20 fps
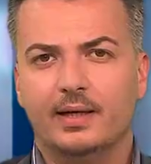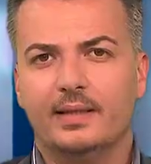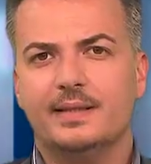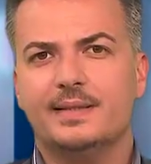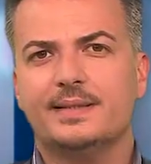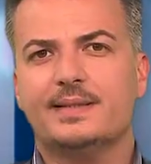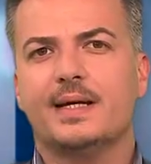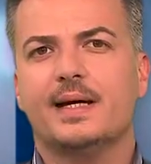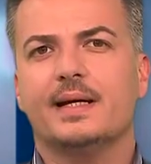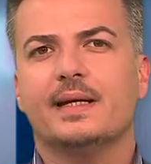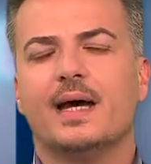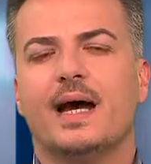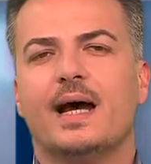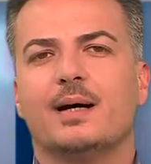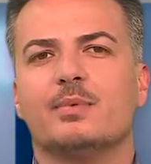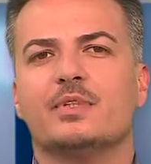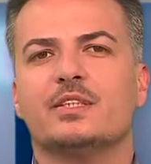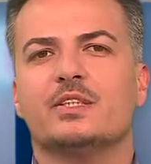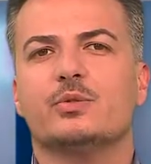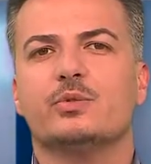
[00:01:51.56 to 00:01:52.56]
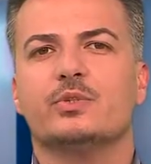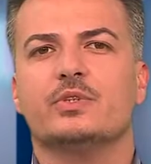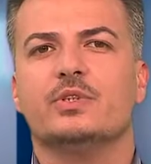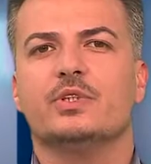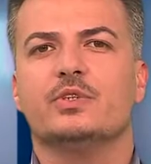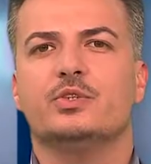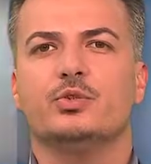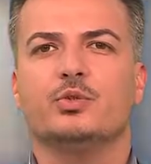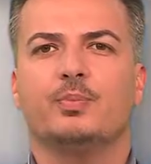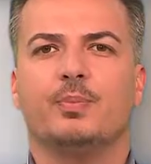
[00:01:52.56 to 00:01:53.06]
Die Zahl der Arbeitslosen
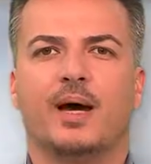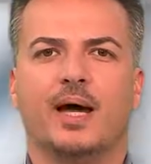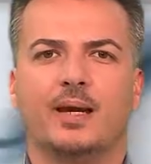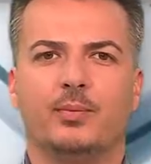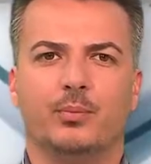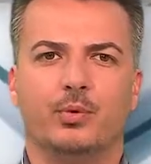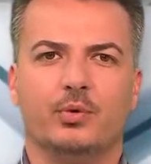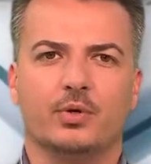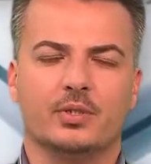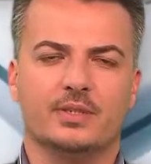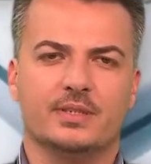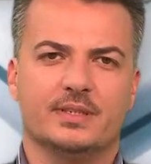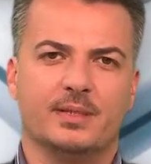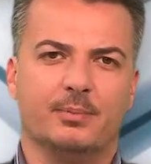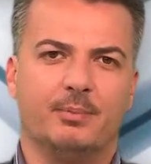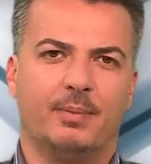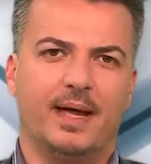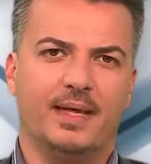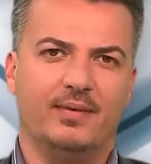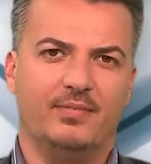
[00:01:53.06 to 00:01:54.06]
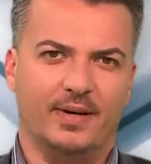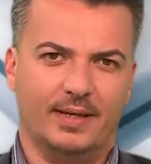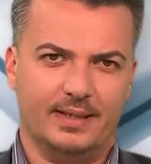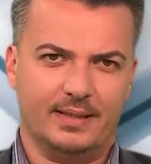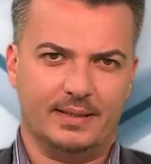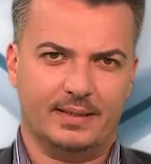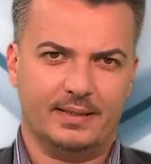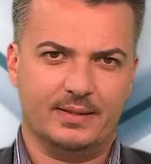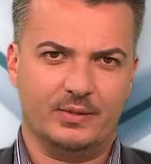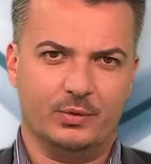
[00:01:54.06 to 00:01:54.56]
in Südbrandenburg ist im Mai
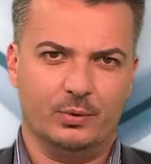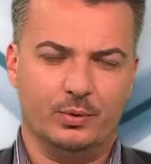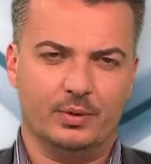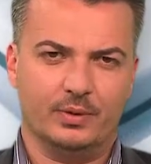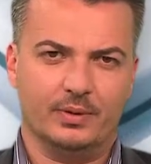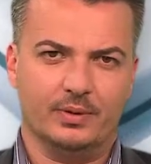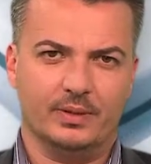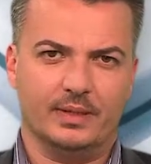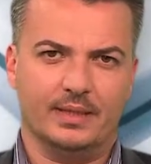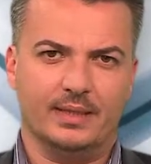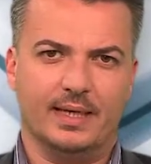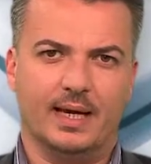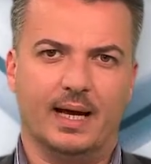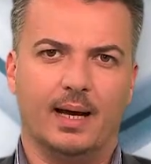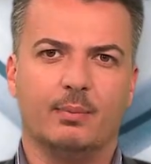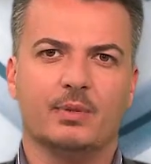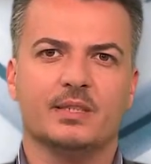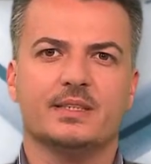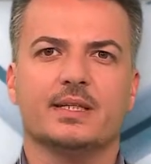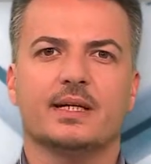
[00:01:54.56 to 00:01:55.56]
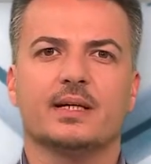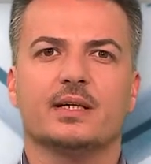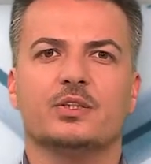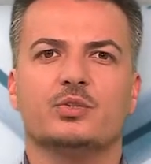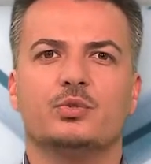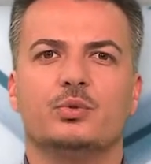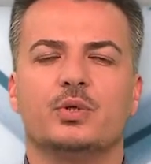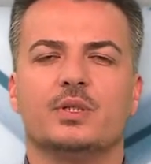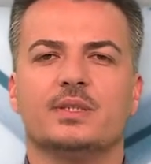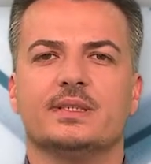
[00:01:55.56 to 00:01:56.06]
weiter gesunken. Die
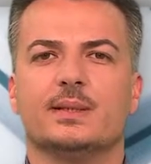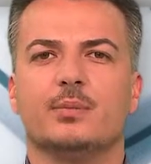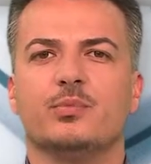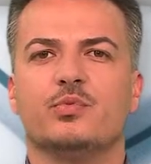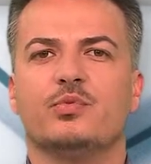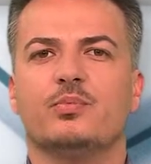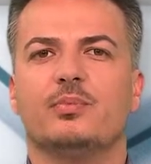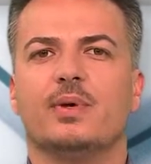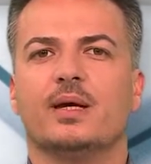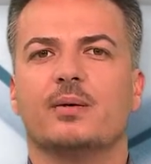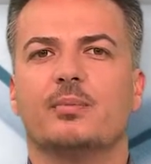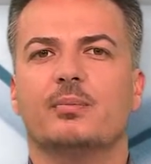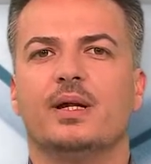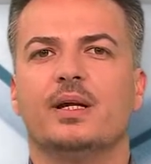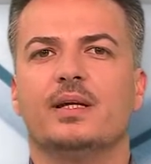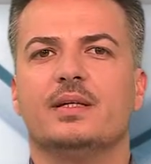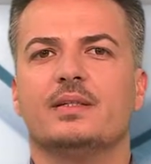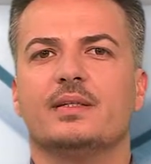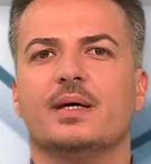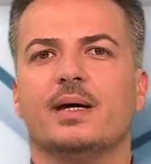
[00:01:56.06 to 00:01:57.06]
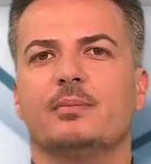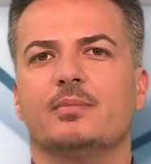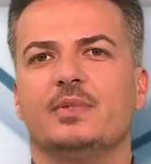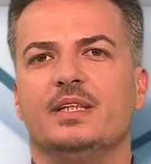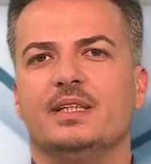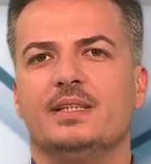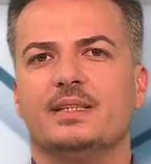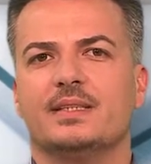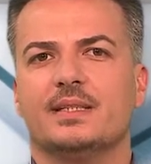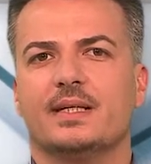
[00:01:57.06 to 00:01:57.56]
Arbeitsagentur in Senftenberg meldete am
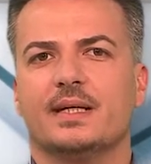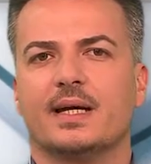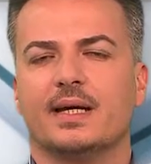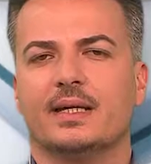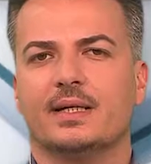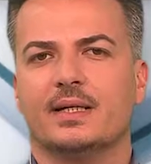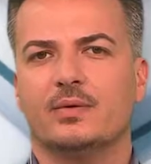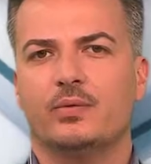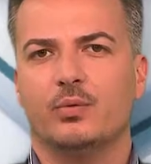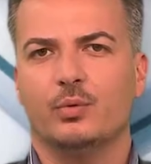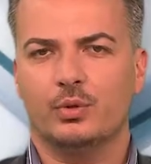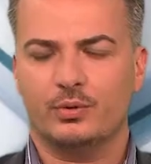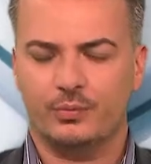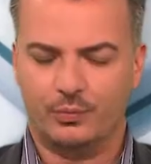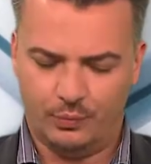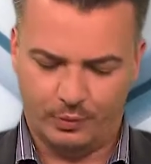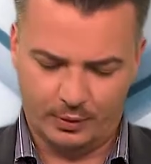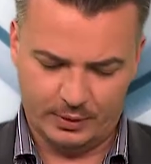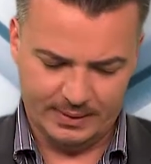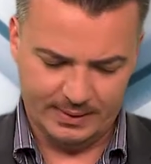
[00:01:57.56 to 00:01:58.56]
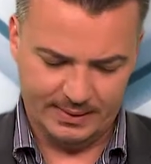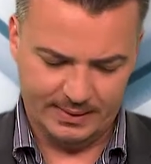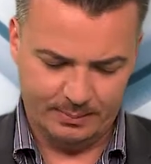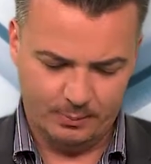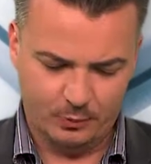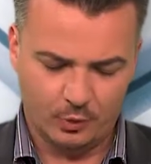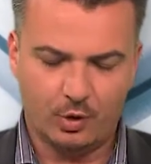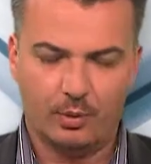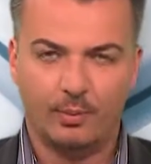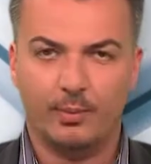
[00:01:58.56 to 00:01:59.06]
Dienstag eine Quote von
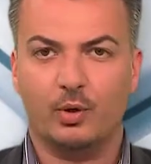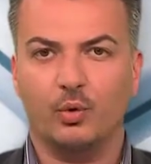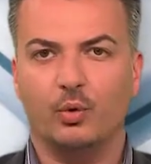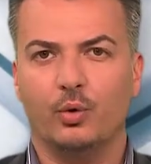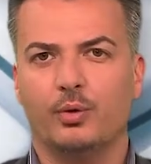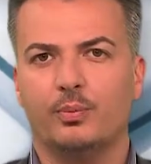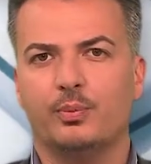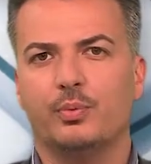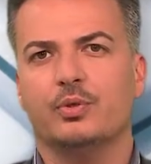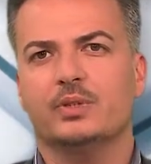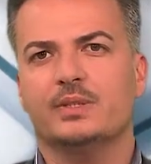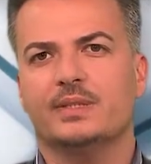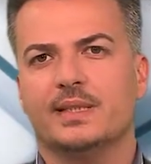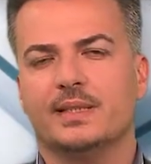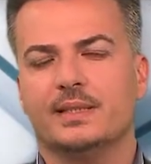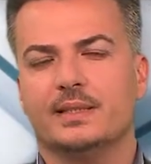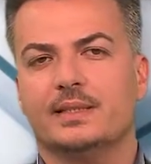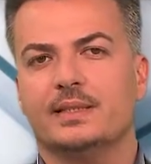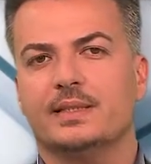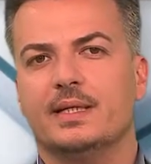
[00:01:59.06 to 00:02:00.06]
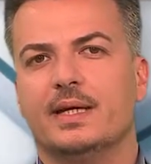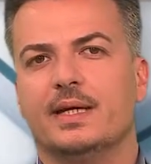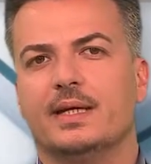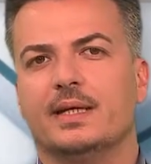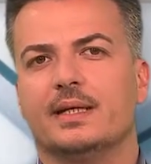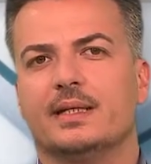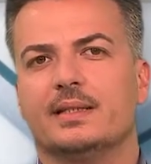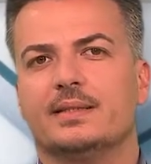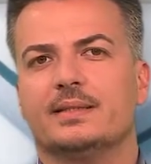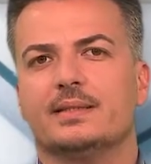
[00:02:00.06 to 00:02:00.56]
7,9 Prozent.
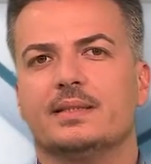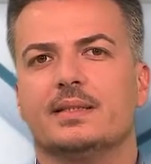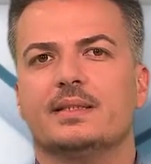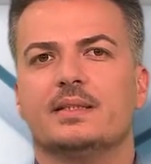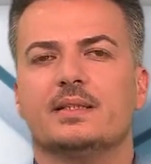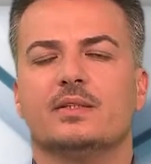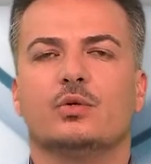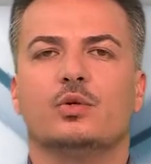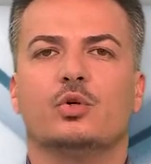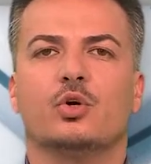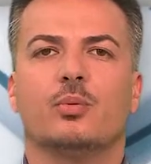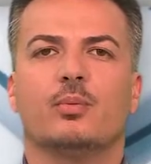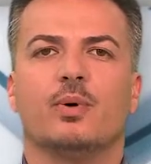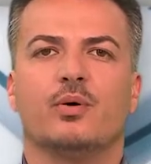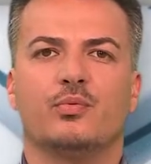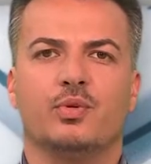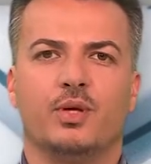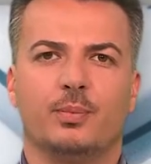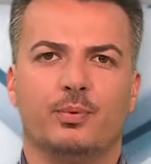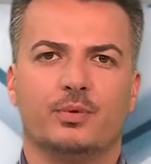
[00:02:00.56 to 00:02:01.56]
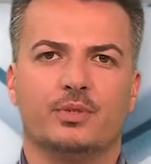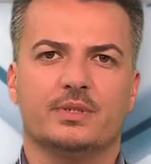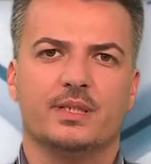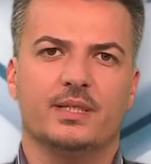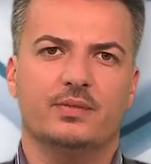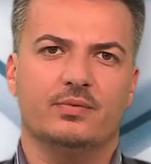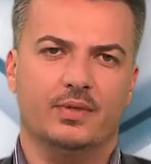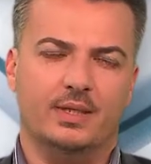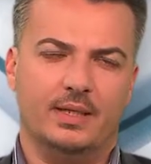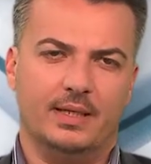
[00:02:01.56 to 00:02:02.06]
Das sind 0,4
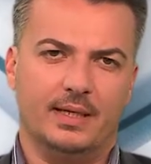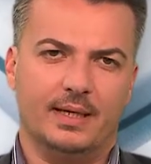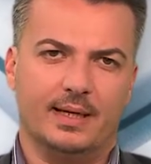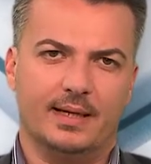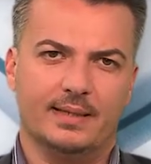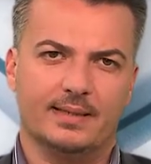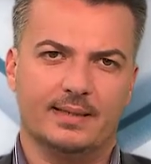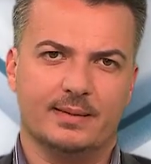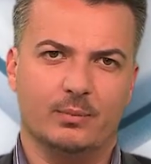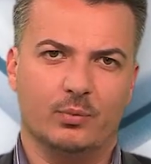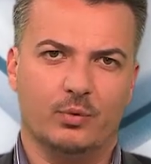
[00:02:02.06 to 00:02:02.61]
Prozent weniger als im